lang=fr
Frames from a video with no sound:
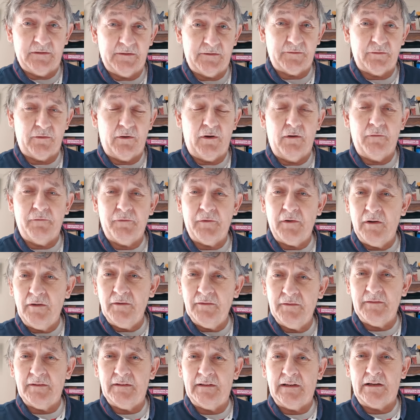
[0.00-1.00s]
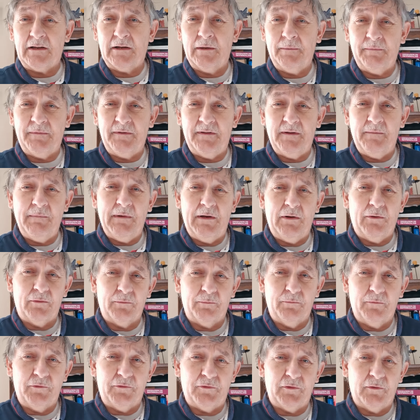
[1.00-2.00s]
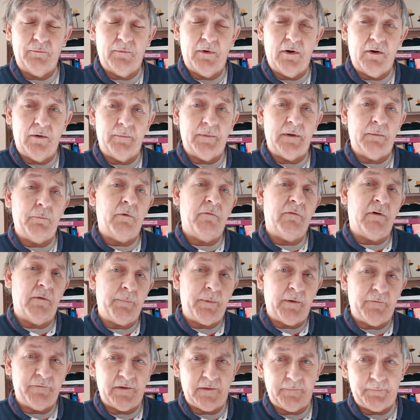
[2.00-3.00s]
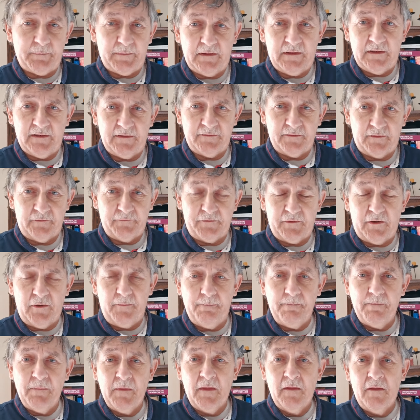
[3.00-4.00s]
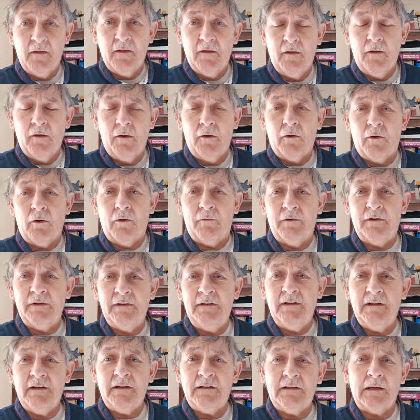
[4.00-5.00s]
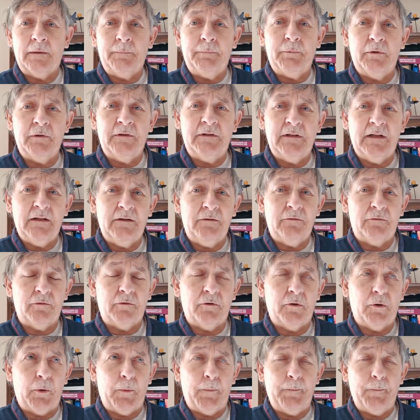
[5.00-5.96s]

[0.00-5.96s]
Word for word: qui sont en France, comme 10 millions de musulmans, mais bon, on va pas faire piller des enfants. On va dire qu'il y a peut-être